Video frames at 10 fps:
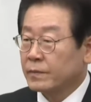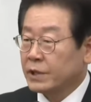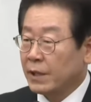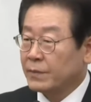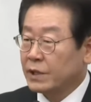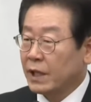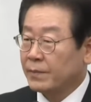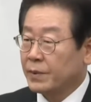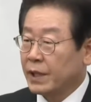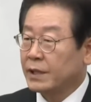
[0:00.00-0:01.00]

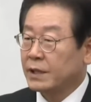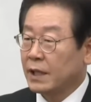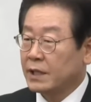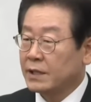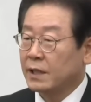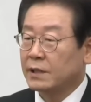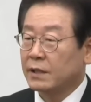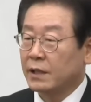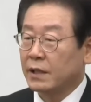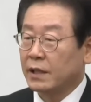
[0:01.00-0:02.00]
참사 피해자
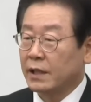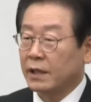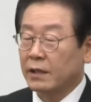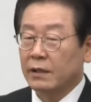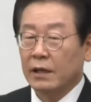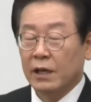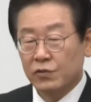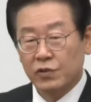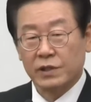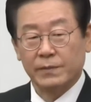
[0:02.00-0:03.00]
희생자들에게 할
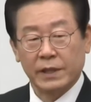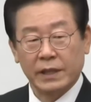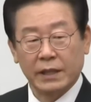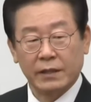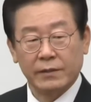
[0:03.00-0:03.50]
수 있습니까?